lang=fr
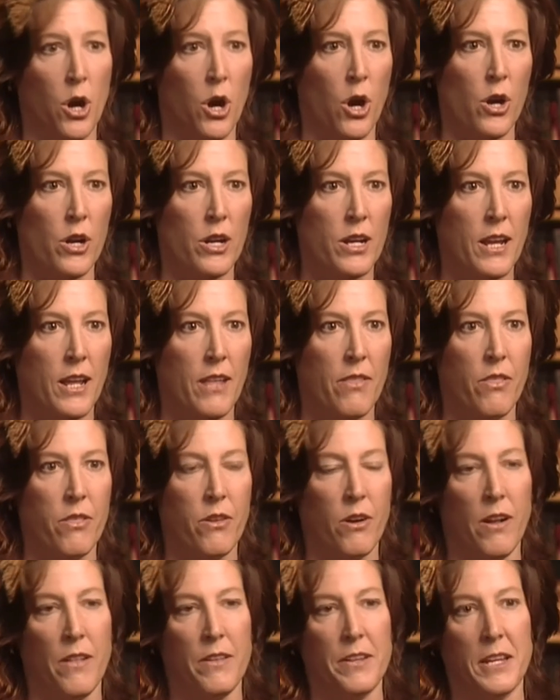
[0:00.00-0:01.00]
un champ
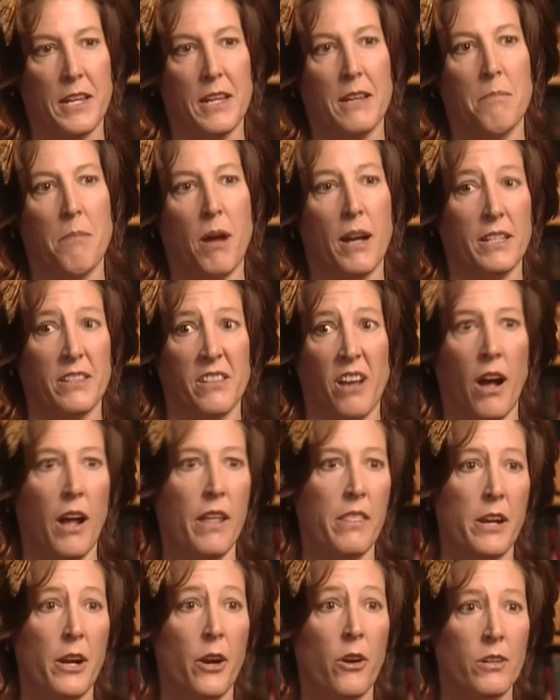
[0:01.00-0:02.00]
avec la sensation
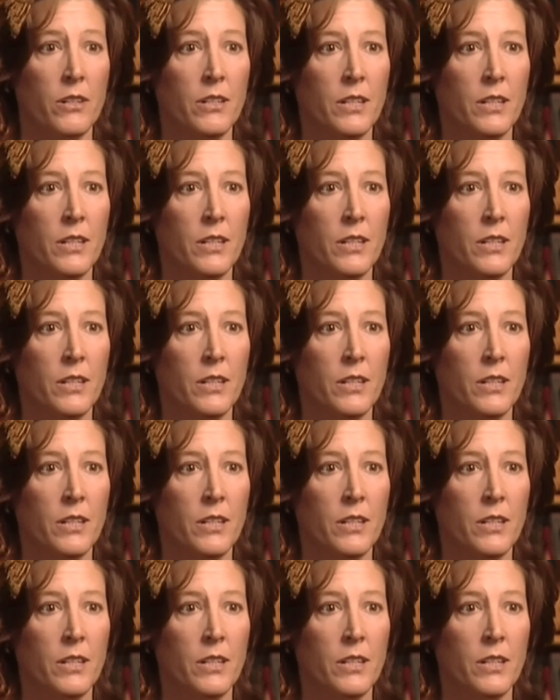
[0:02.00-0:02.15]
affreuse